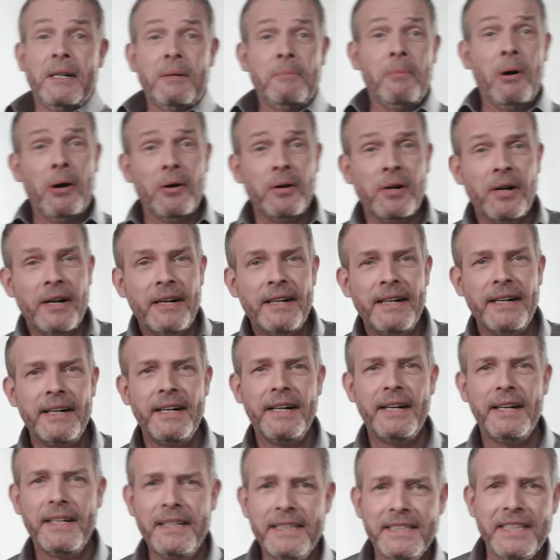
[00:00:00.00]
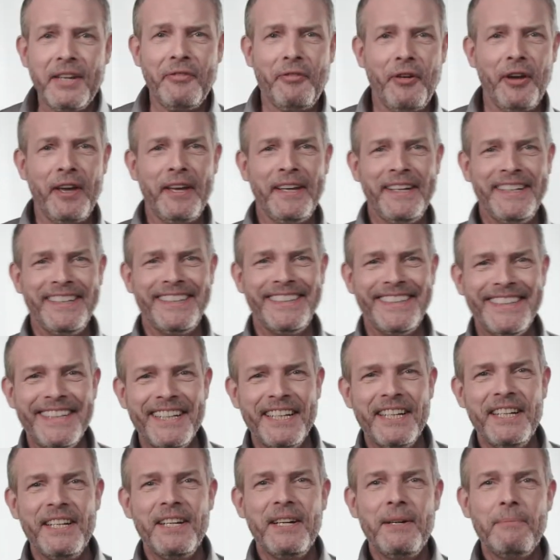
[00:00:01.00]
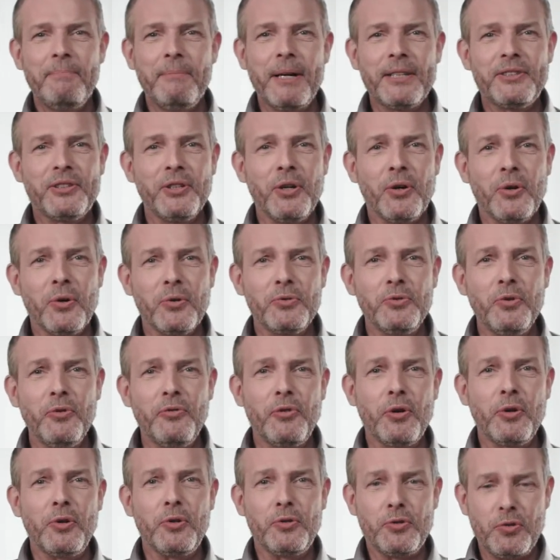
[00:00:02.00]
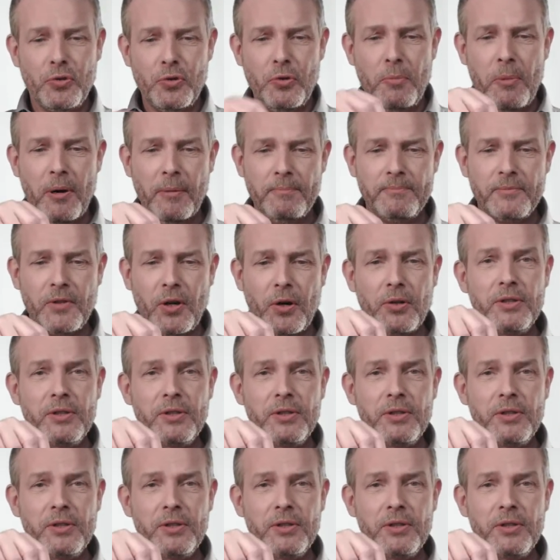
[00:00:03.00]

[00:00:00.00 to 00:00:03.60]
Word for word: Bom, bom, já está. Agora abro o